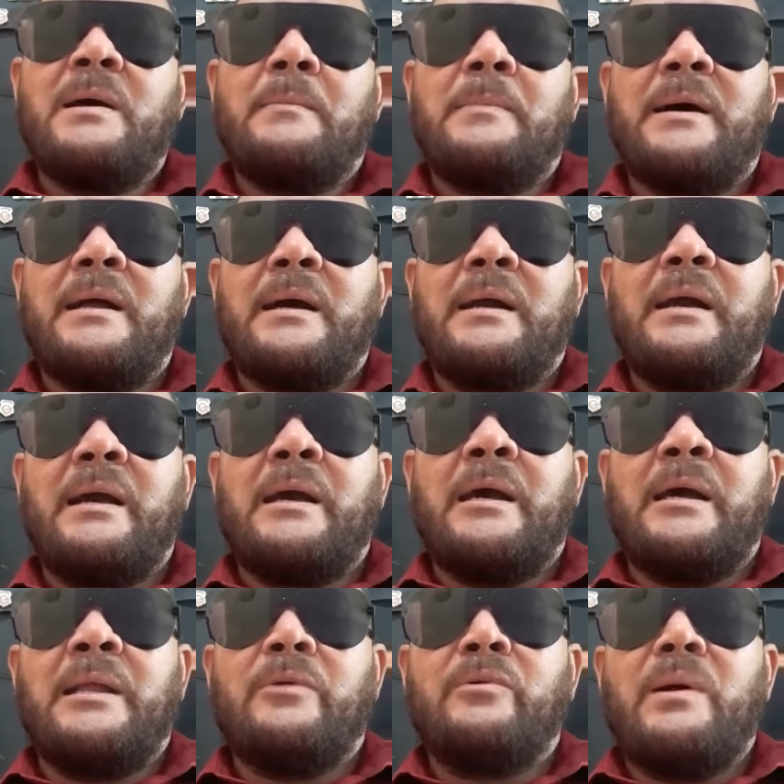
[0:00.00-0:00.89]
para
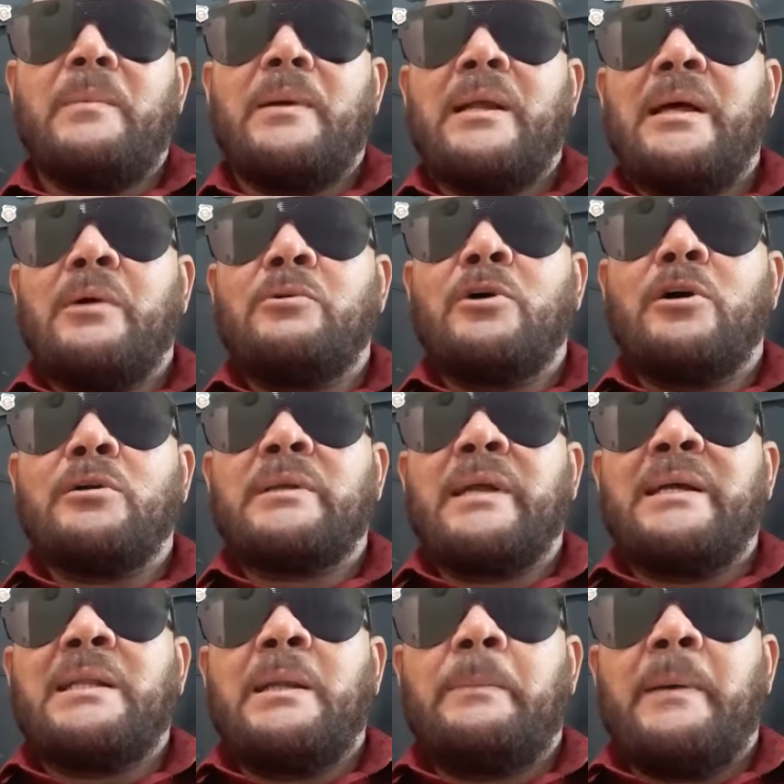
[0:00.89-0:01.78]
que de una manera u
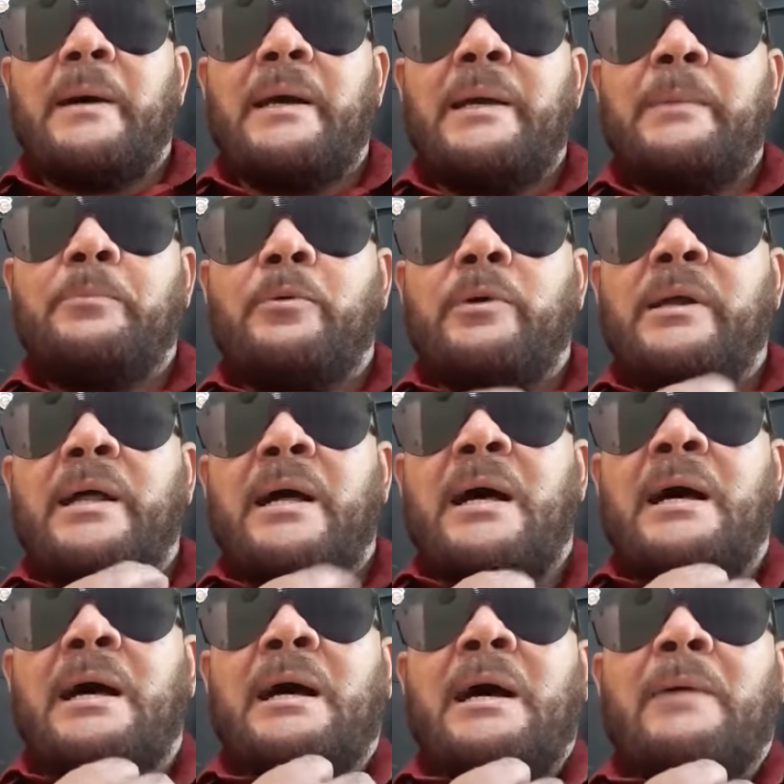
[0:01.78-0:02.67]
otra este país
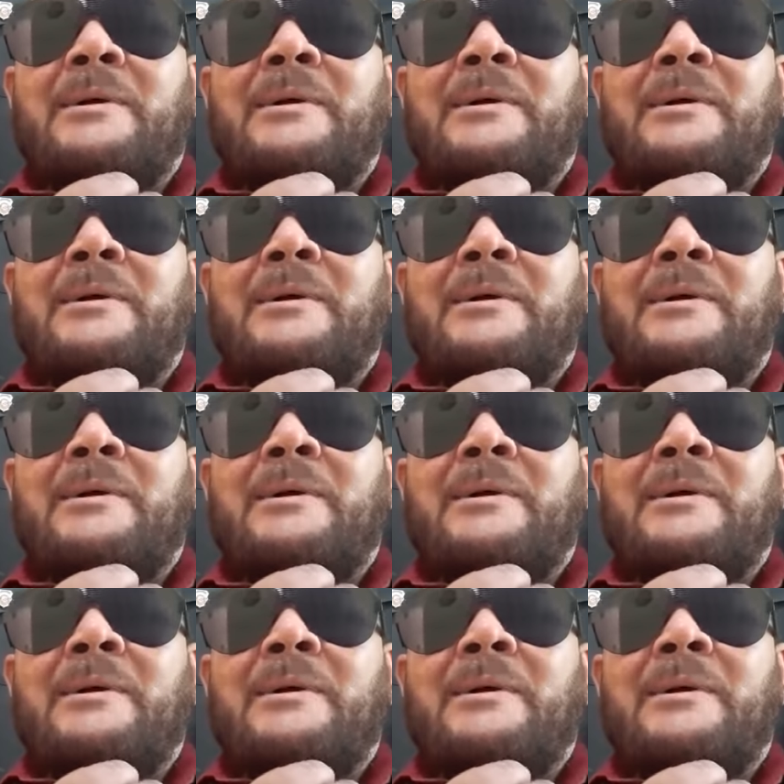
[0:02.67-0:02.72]
pueda